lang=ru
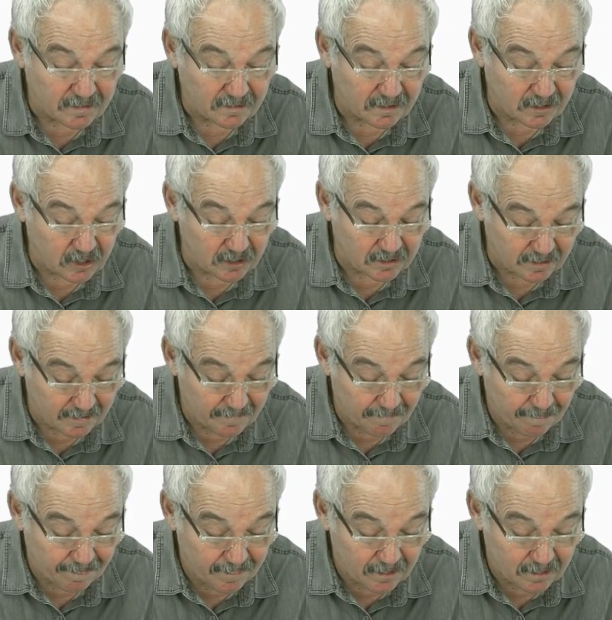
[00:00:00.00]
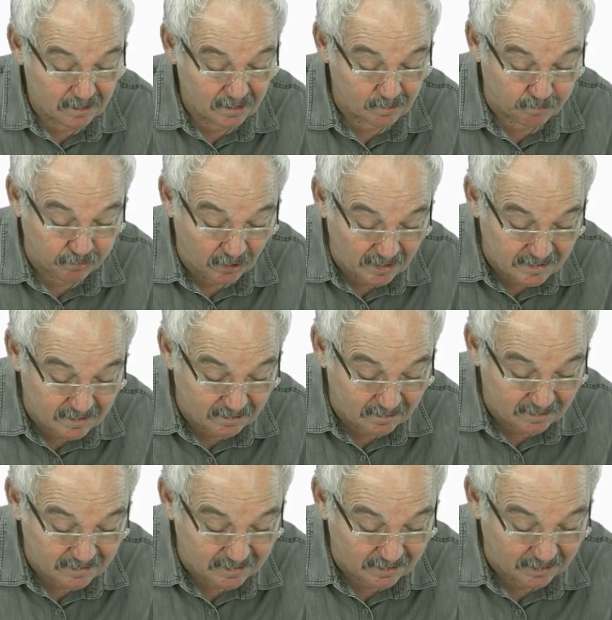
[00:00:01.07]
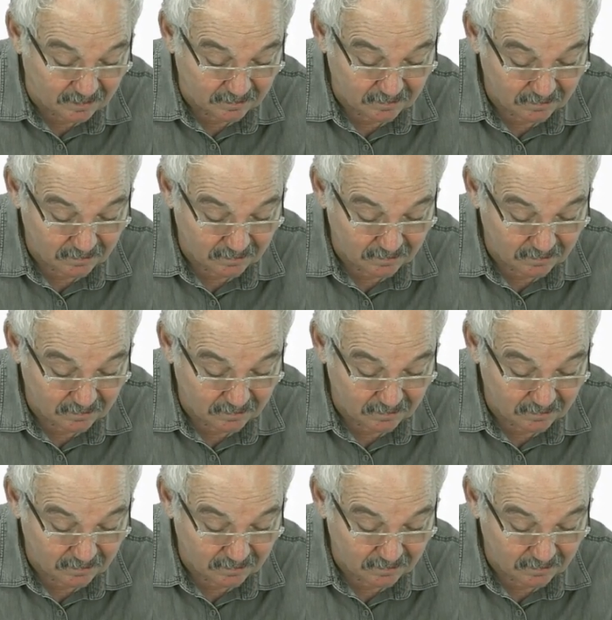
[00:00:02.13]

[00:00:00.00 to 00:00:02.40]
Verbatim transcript: Значит, использовался